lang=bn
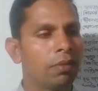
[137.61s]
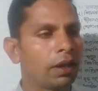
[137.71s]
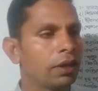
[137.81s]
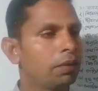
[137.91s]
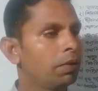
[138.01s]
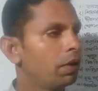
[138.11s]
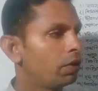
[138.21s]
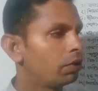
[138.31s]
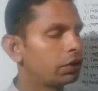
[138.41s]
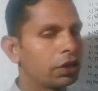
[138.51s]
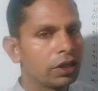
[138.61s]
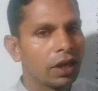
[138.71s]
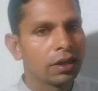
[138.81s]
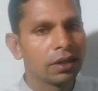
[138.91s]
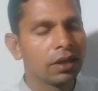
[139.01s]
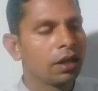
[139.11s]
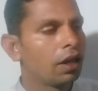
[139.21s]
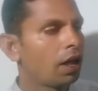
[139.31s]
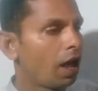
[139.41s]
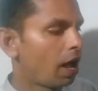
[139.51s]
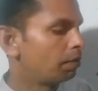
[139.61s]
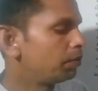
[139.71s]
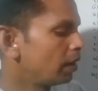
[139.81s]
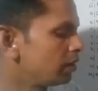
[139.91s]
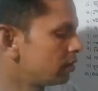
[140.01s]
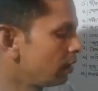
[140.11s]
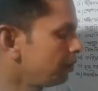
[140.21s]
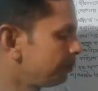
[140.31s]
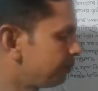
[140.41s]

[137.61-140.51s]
মালদ্বীপ ও শেষে আছে আফগানিস্তান